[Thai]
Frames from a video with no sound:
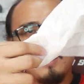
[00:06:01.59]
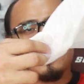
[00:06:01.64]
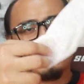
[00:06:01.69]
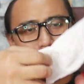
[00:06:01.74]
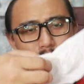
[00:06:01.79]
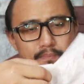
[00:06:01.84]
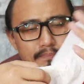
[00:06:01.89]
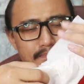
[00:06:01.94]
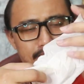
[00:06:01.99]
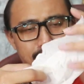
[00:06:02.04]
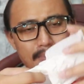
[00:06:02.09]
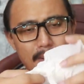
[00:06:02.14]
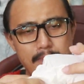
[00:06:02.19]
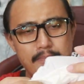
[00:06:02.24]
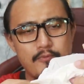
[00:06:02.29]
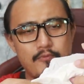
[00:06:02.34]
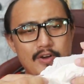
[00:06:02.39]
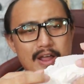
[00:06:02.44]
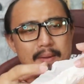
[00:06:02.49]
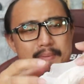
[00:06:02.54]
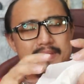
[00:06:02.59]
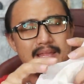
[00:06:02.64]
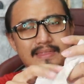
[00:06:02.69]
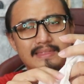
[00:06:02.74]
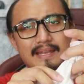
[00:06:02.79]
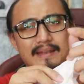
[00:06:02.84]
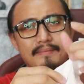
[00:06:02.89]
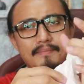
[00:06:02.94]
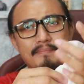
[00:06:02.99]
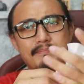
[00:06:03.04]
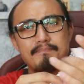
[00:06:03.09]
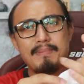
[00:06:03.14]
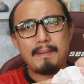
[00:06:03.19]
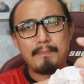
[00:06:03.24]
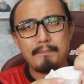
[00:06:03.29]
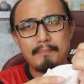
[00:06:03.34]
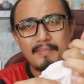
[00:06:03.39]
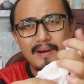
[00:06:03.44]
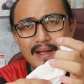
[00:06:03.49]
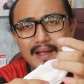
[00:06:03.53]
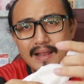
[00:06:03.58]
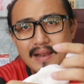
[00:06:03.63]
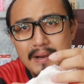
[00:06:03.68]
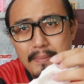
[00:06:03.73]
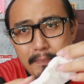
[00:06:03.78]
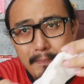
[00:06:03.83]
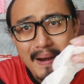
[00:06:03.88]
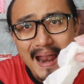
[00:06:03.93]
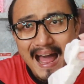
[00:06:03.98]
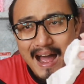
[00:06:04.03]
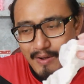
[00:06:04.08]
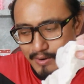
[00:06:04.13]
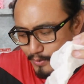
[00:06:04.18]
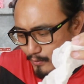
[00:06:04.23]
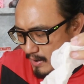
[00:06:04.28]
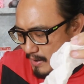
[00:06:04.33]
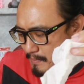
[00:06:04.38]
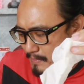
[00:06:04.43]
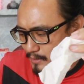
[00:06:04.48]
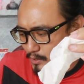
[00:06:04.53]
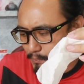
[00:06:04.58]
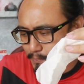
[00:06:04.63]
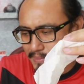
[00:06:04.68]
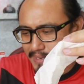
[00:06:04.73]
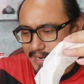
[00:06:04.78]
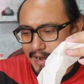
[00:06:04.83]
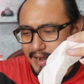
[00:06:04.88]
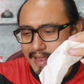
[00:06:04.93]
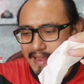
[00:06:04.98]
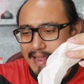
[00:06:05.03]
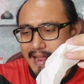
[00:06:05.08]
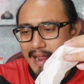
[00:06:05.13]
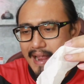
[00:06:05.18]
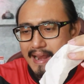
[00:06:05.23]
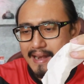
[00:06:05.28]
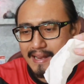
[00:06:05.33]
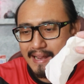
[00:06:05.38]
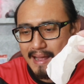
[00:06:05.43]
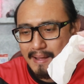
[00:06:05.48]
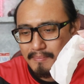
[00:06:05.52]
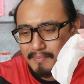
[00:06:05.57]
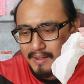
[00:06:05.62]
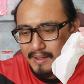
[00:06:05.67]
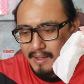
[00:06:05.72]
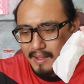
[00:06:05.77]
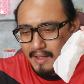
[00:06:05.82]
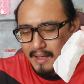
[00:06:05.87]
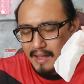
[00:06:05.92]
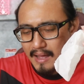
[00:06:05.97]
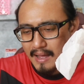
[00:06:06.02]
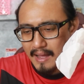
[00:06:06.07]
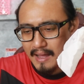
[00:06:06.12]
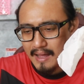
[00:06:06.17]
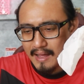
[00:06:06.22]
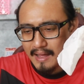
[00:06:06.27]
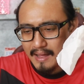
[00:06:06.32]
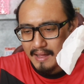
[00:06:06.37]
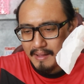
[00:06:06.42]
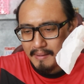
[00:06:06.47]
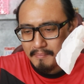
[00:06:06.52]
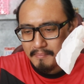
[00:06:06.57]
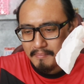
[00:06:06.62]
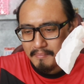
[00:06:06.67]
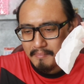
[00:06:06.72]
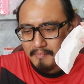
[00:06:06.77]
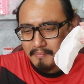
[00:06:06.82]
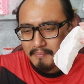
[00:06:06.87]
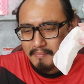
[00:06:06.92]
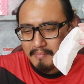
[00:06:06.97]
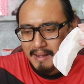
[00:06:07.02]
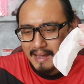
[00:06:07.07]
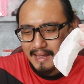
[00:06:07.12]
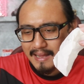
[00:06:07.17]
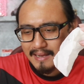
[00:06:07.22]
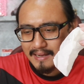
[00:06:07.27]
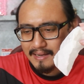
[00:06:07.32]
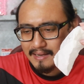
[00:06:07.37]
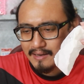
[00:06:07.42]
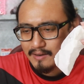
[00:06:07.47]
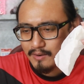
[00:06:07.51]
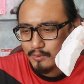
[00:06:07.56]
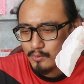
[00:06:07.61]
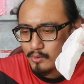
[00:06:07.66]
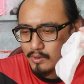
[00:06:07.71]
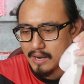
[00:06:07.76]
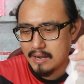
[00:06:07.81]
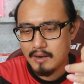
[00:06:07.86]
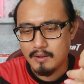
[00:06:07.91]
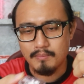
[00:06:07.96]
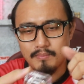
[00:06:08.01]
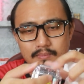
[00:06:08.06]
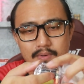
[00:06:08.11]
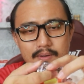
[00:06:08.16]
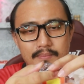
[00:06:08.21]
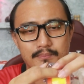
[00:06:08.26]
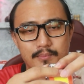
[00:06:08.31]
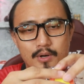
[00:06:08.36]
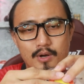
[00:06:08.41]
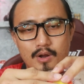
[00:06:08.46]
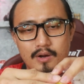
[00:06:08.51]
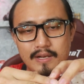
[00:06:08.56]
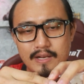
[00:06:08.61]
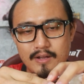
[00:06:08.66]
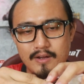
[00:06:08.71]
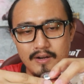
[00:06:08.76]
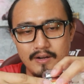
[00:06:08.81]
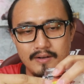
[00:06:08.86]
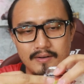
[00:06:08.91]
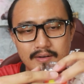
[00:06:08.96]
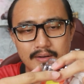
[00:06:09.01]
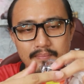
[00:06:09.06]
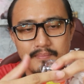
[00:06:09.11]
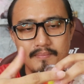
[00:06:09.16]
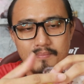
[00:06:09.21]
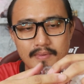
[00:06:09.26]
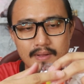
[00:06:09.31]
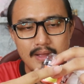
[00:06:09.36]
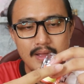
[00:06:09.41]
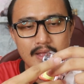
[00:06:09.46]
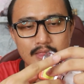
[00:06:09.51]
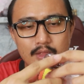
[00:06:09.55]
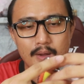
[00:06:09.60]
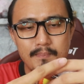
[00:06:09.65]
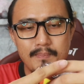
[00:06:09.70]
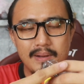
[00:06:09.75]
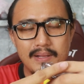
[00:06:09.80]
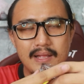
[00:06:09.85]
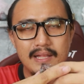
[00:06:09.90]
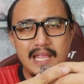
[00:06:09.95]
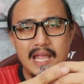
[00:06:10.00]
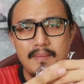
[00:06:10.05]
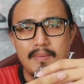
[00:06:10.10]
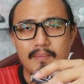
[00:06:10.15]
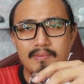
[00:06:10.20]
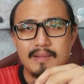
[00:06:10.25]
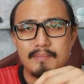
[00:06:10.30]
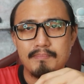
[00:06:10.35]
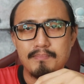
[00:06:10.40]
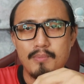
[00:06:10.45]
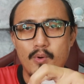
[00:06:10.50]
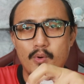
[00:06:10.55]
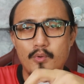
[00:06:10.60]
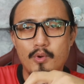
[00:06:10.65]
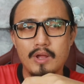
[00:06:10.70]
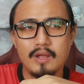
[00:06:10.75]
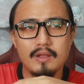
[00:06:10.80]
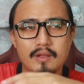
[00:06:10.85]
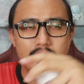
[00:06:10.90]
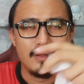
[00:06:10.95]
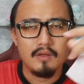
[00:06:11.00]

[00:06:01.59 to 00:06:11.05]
จุดปุ๊บไฟมันจะติดปั๊บเลยหรือเปล่าหรือว่ามันต้องเป็นอะไรยังไงนะครับเอ่อมาลองดูกันเอาลืมปลดล็อกนี่ก่อน ต้องเปิดเท่ๆแบบซิปโป้ด้วย